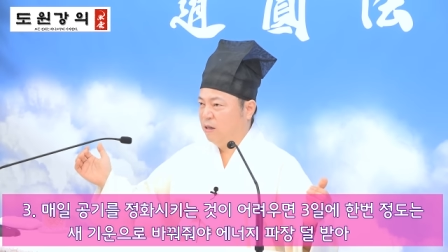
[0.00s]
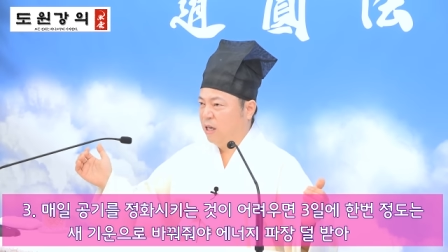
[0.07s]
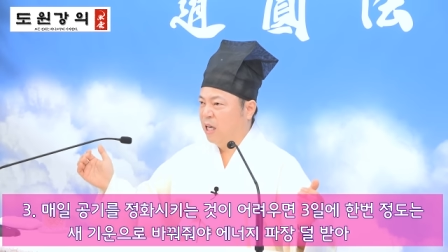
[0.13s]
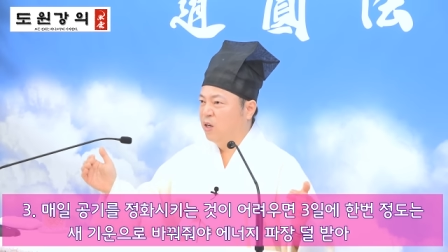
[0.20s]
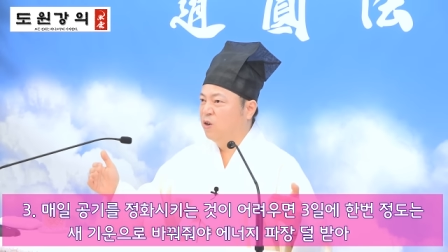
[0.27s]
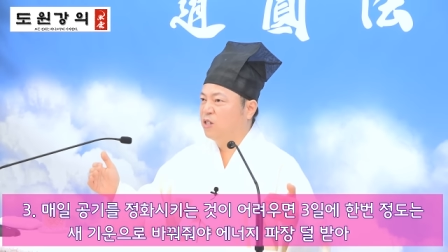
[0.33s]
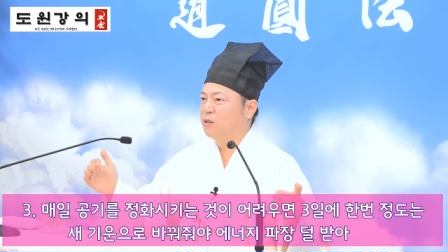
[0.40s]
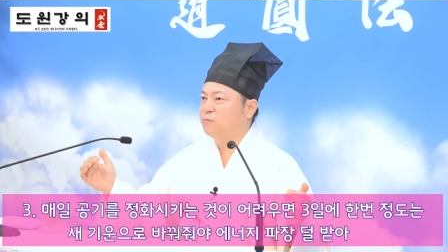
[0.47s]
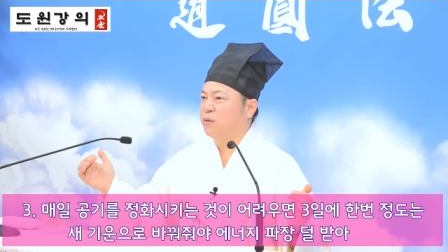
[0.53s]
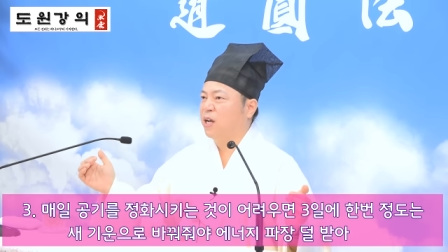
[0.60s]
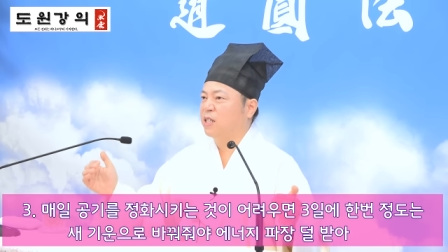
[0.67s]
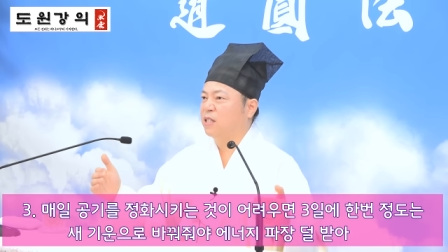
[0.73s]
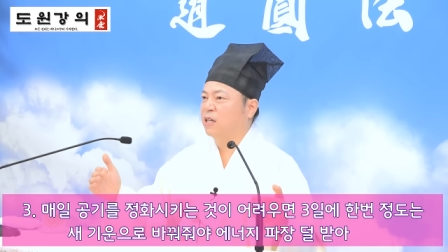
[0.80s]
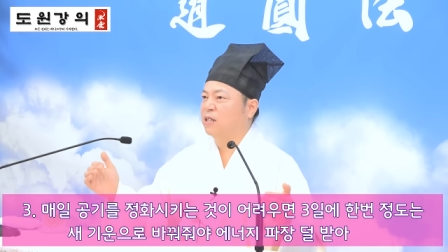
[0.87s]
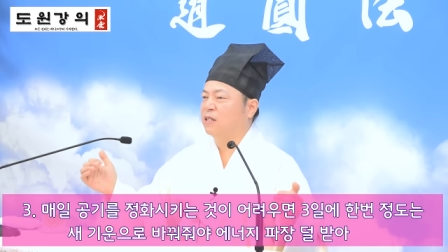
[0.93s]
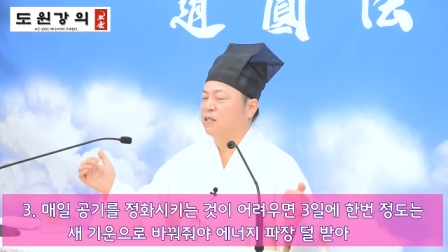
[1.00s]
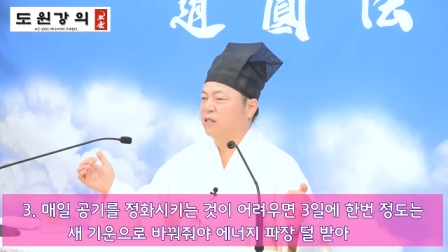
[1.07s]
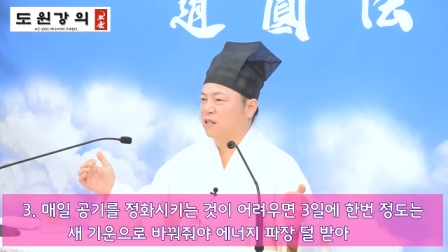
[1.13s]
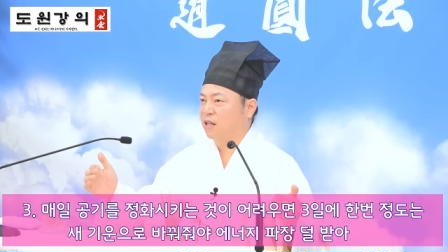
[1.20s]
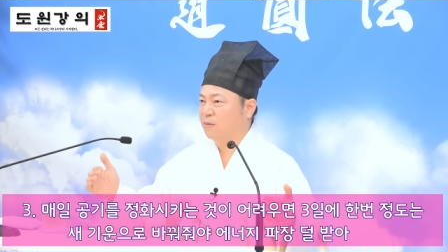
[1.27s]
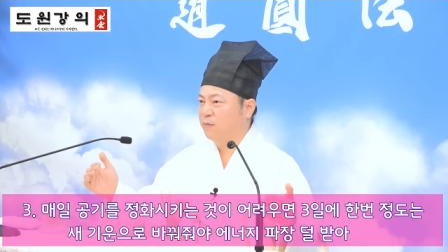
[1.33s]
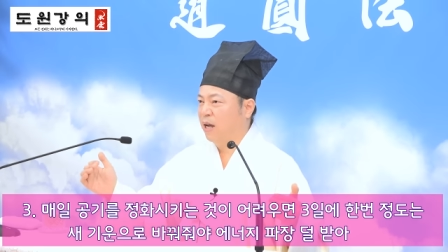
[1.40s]
에너지 파장을
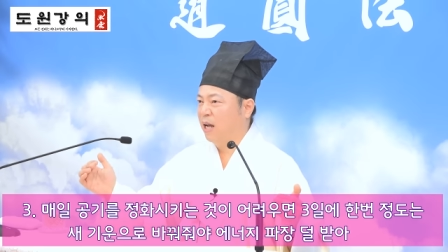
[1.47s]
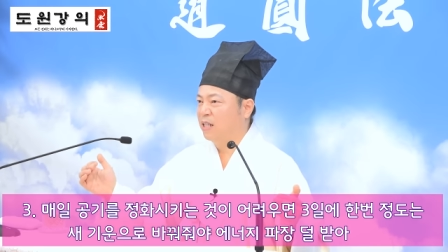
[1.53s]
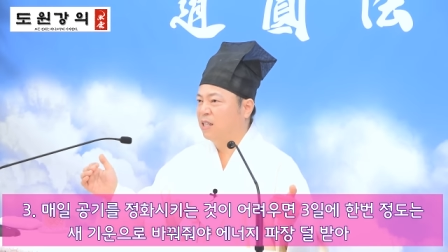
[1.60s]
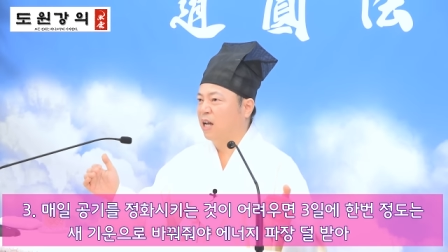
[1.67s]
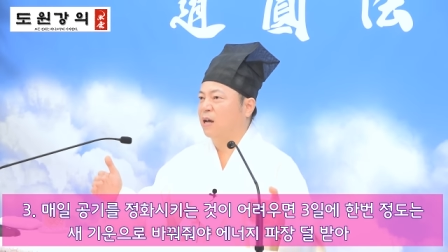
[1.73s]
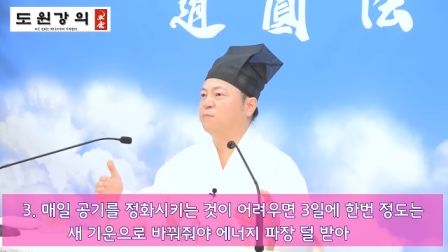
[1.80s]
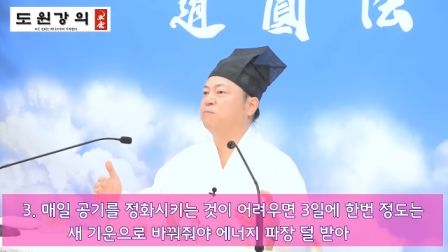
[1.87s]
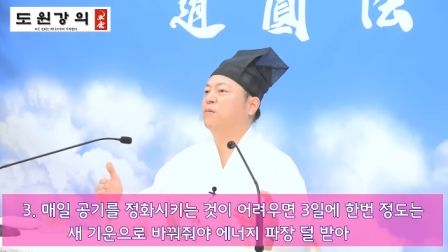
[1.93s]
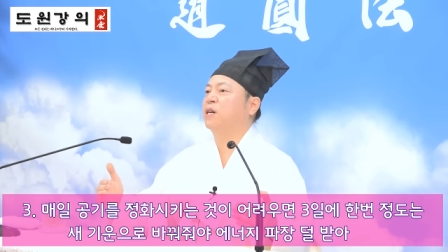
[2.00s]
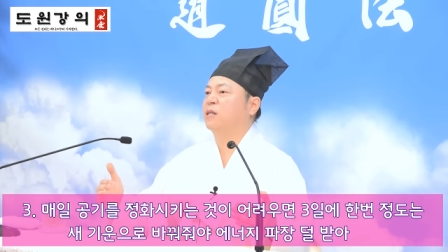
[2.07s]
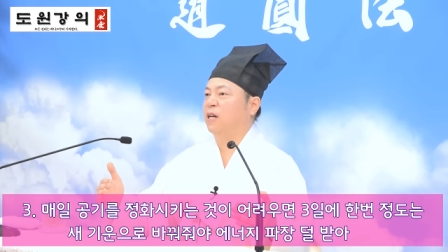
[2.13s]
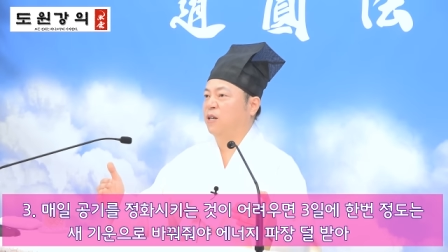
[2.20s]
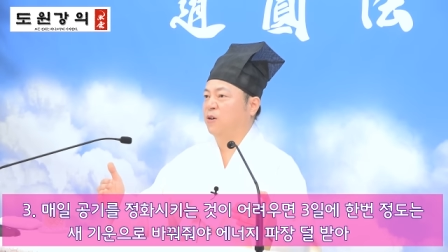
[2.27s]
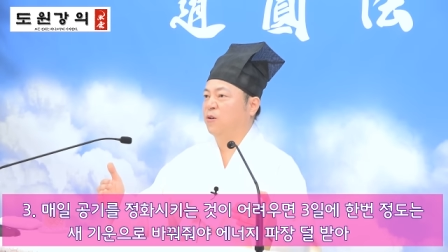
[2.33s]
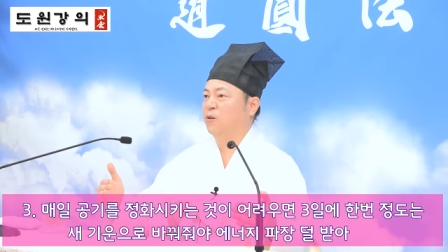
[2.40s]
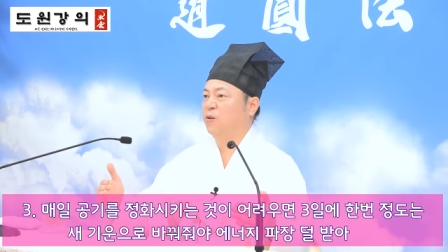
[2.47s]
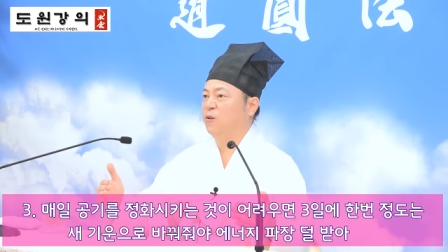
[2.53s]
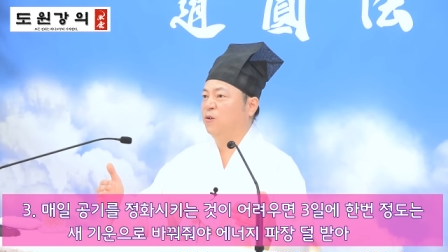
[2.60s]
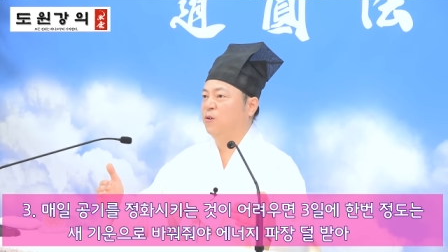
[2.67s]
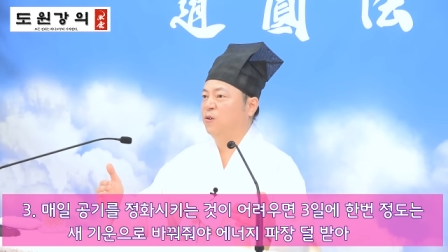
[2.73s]
그렇게 많이 안 받아요.